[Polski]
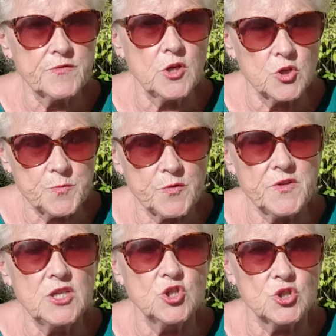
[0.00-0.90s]

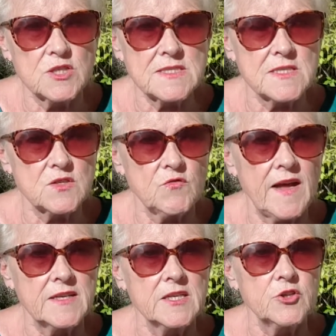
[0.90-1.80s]
odpowiednio
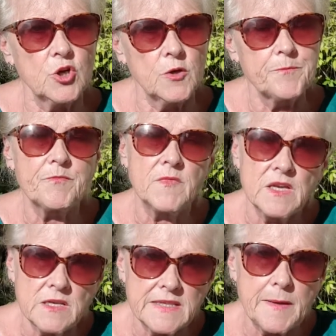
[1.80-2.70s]
dostosowany do
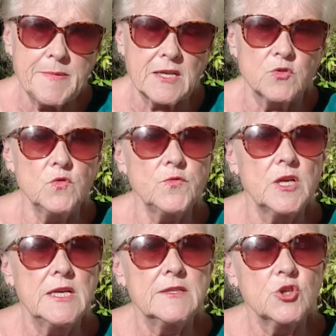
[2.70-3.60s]
napadów,
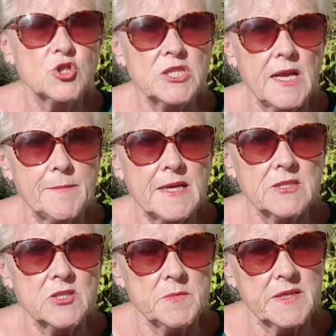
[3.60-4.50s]
to czy
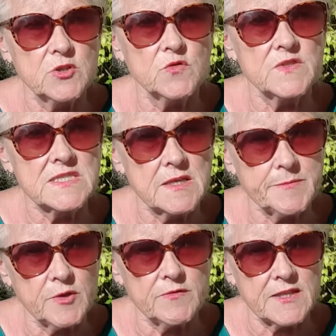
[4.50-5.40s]
napady nie będą
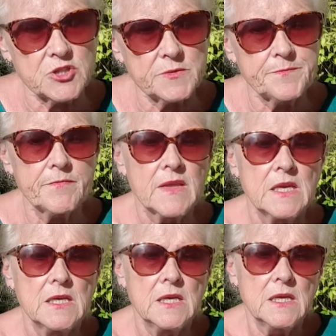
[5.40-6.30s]
występować.
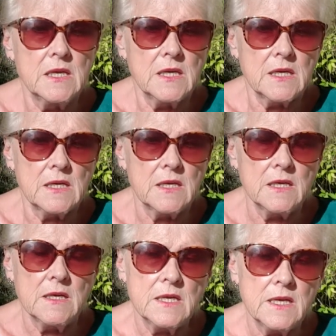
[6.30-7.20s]
E,
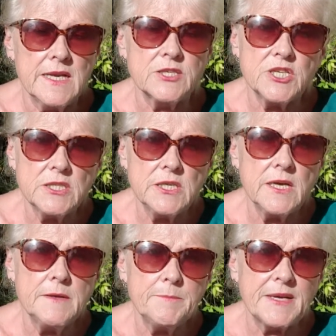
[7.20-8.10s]
leczenie
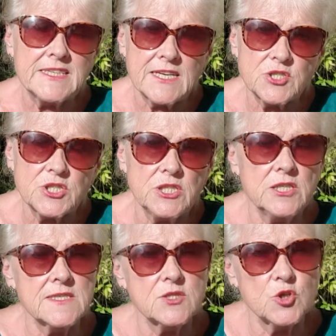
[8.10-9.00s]
padaczki
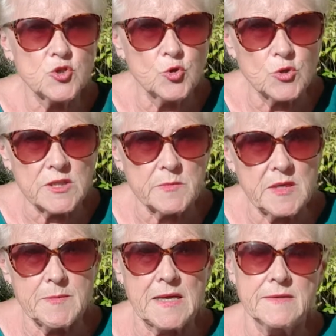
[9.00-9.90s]
jest dość trudnym
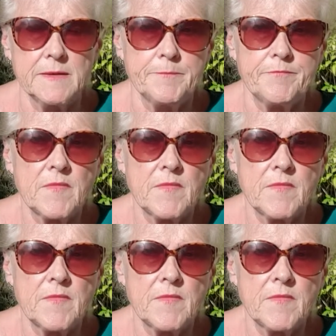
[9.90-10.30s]
tematem.